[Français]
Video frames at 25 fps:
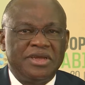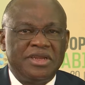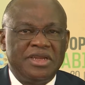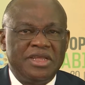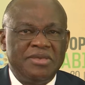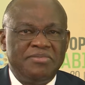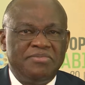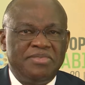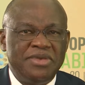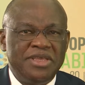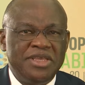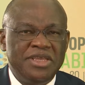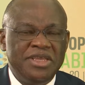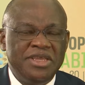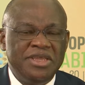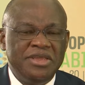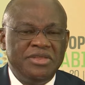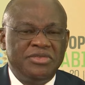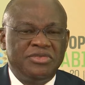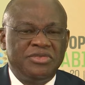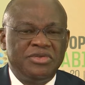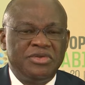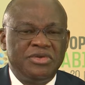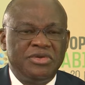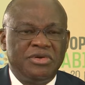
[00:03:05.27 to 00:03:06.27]
Les pays
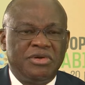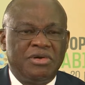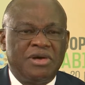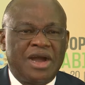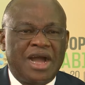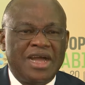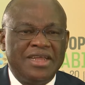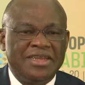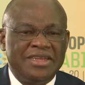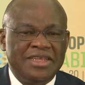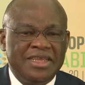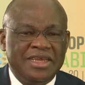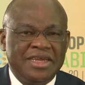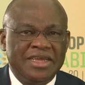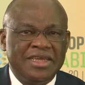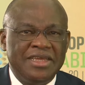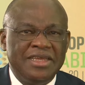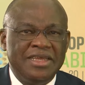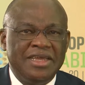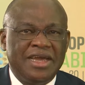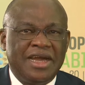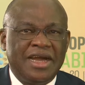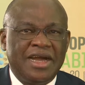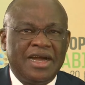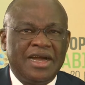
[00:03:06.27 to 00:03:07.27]
ont
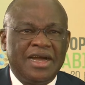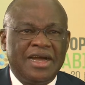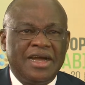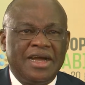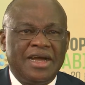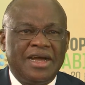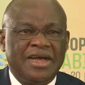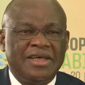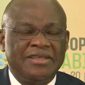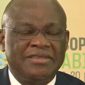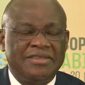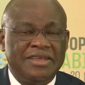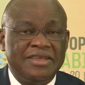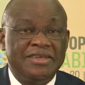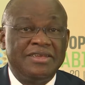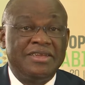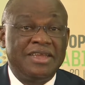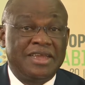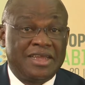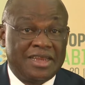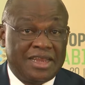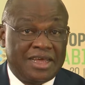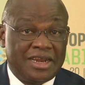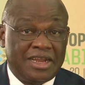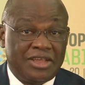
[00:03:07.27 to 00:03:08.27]
adhéré à cette
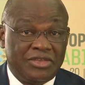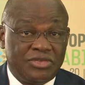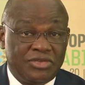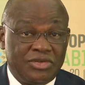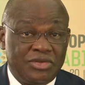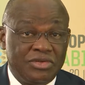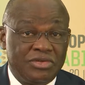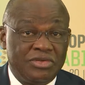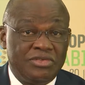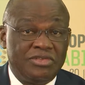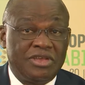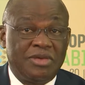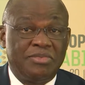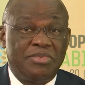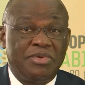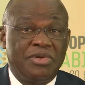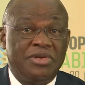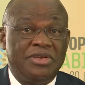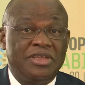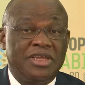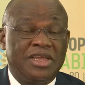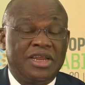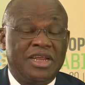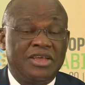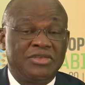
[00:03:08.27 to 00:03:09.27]
déclaration que nous
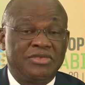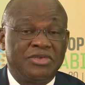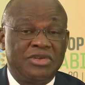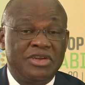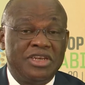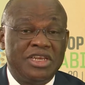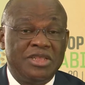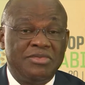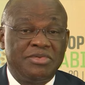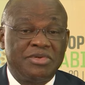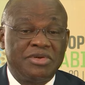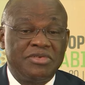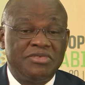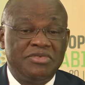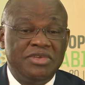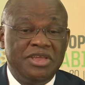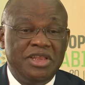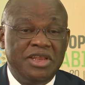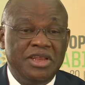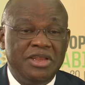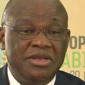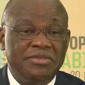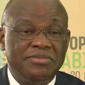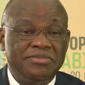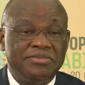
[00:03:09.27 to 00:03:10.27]
appelons déclaration de
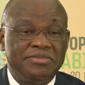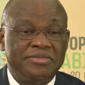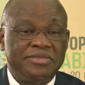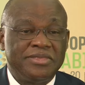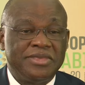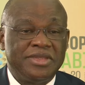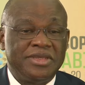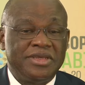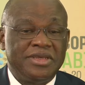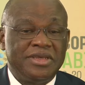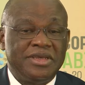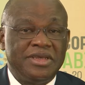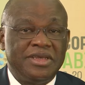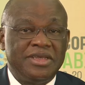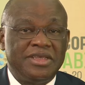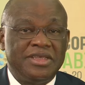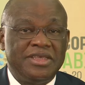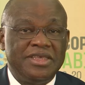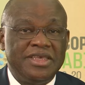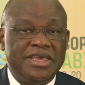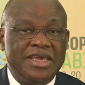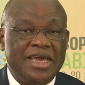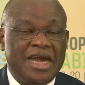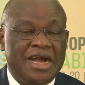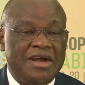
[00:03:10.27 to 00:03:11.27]
Libreville,
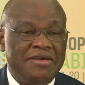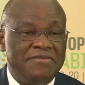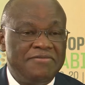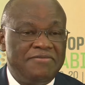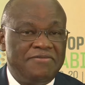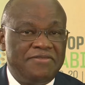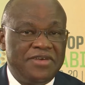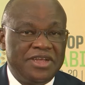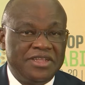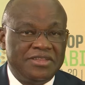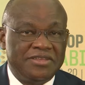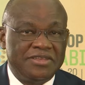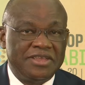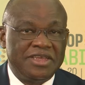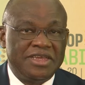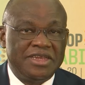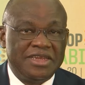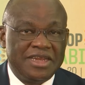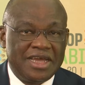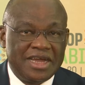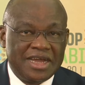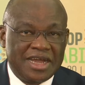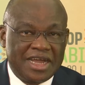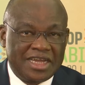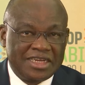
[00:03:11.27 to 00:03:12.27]
qui est en fait
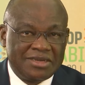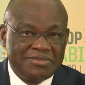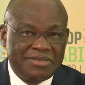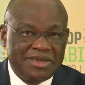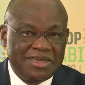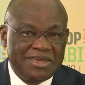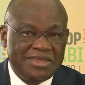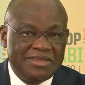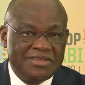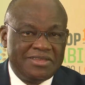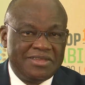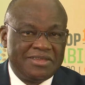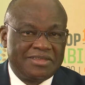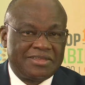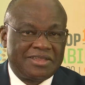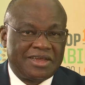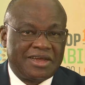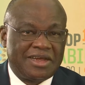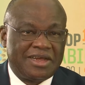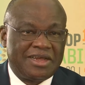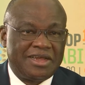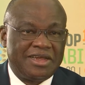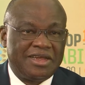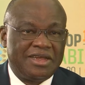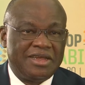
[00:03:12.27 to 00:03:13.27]
un engagement des
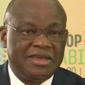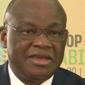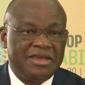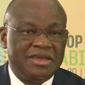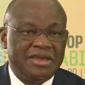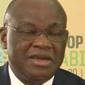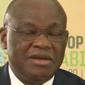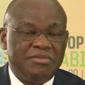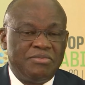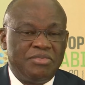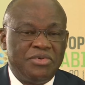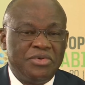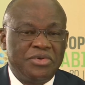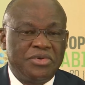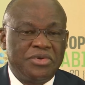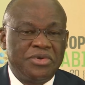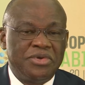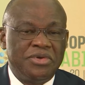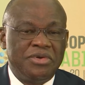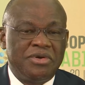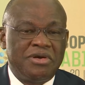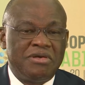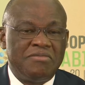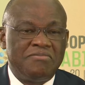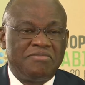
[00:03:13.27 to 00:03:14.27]
États pour
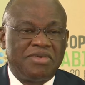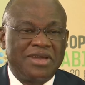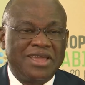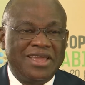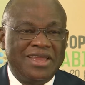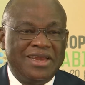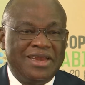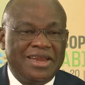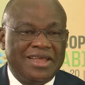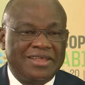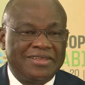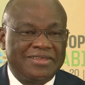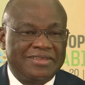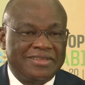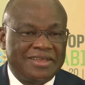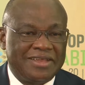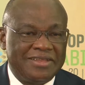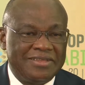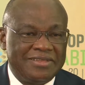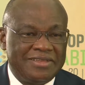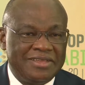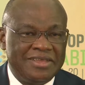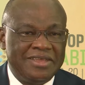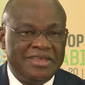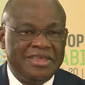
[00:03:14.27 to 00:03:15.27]
qu'on prenne la
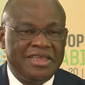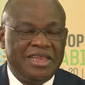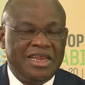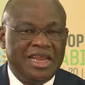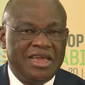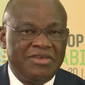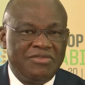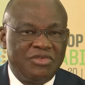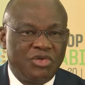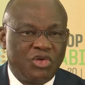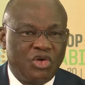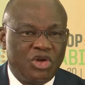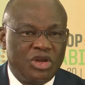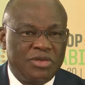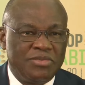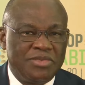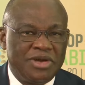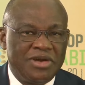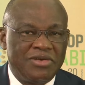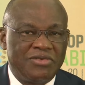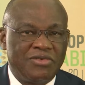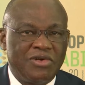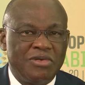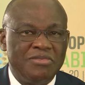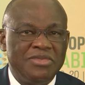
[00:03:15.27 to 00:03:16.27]
santé et
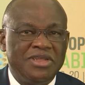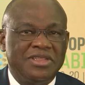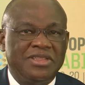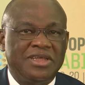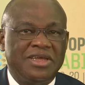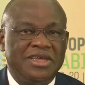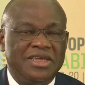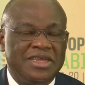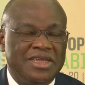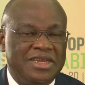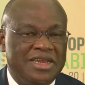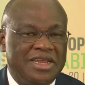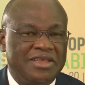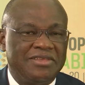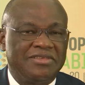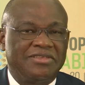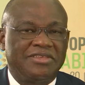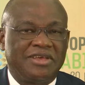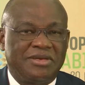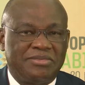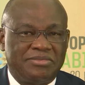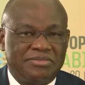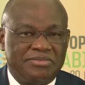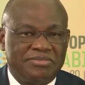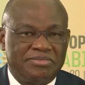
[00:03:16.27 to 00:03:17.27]
l'environnement comme étant un
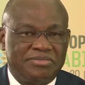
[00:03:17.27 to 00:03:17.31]
ensemble